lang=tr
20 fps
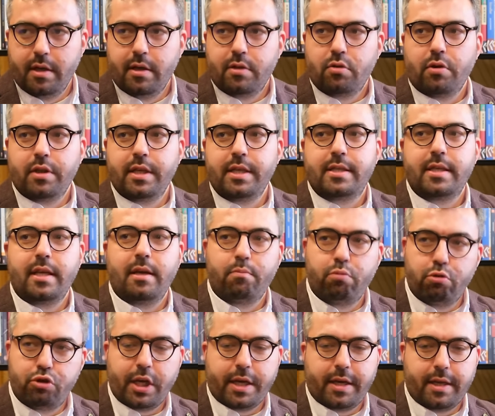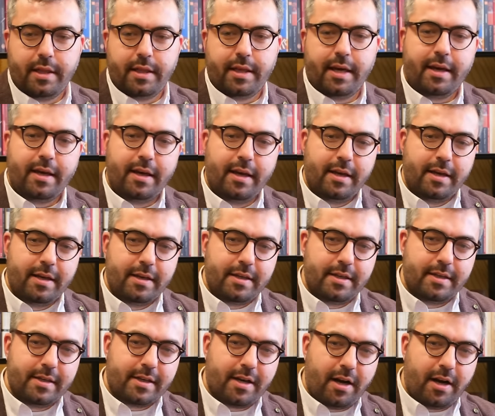Dolayısıyla bu şekilde e,